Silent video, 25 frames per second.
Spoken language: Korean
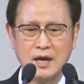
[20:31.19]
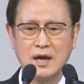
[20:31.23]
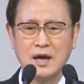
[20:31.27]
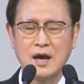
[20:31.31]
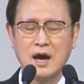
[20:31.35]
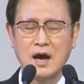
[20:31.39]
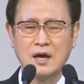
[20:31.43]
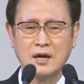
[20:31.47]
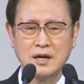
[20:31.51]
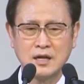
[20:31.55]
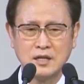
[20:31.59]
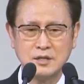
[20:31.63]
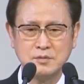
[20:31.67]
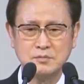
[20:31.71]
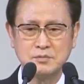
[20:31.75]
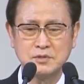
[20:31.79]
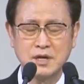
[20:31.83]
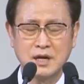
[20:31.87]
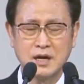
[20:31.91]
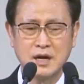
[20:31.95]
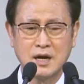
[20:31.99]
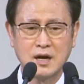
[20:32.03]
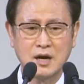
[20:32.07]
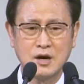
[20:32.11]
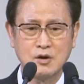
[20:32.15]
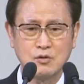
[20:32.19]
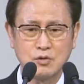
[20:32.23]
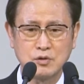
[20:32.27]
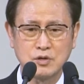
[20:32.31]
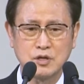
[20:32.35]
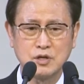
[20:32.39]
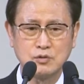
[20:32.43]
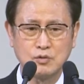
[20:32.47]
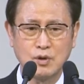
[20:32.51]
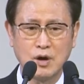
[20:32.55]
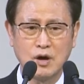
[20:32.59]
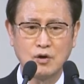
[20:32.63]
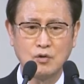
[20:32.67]
하나님 사랑하고
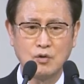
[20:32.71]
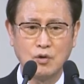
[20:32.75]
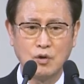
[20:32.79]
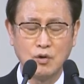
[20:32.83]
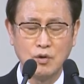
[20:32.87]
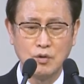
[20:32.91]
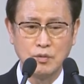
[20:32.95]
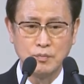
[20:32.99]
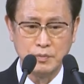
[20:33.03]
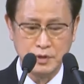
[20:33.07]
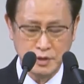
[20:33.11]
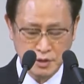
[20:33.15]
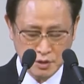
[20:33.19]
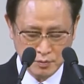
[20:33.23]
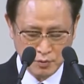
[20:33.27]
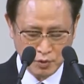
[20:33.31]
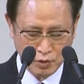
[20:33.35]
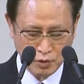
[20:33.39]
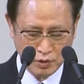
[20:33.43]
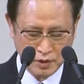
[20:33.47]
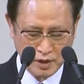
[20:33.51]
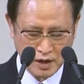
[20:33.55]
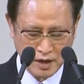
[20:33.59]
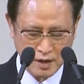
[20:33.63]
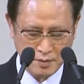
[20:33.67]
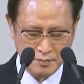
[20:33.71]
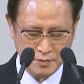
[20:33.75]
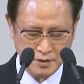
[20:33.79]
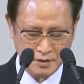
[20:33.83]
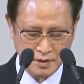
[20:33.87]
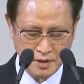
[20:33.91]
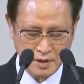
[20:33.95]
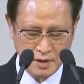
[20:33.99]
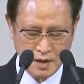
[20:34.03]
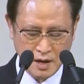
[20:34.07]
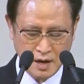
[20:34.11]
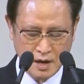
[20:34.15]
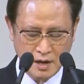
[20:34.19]
기도하고 믿음으로 나가면
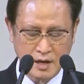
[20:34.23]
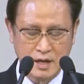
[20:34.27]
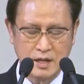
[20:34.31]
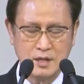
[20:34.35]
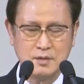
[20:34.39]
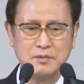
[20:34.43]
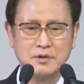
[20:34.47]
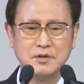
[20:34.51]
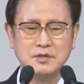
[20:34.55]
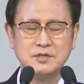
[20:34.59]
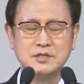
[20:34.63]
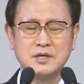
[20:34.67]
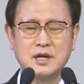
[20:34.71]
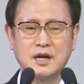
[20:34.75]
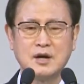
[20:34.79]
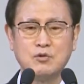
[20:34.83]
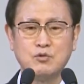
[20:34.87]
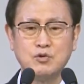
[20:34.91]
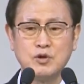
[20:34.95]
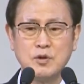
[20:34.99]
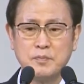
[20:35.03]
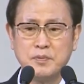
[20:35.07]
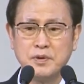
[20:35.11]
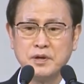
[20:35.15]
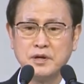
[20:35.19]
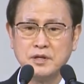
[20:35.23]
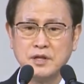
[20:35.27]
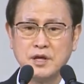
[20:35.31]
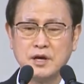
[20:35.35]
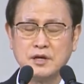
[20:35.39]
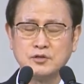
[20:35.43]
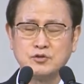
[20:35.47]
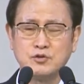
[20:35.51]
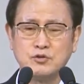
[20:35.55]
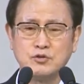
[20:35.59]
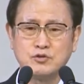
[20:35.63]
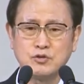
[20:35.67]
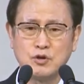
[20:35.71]
하나님 언제나 우리 편이 되어
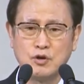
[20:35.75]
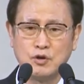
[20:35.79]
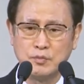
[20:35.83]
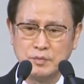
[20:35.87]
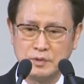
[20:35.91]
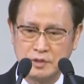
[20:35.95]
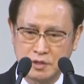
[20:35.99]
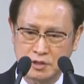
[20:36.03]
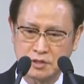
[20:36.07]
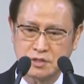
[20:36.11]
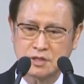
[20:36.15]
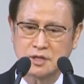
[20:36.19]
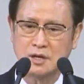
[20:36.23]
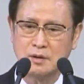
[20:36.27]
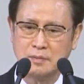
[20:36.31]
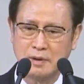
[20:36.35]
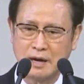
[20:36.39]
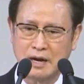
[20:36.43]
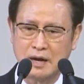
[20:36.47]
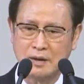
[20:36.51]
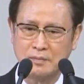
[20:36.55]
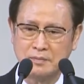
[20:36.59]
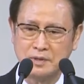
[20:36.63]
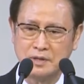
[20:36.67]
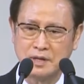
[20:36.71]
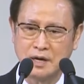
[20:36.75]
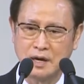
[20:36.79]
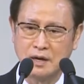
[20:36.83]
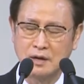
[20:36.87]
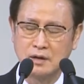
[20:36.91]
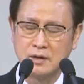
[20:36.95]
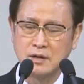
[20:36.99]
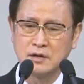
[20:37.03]
줄 줄로 믿으시길 바랍니다.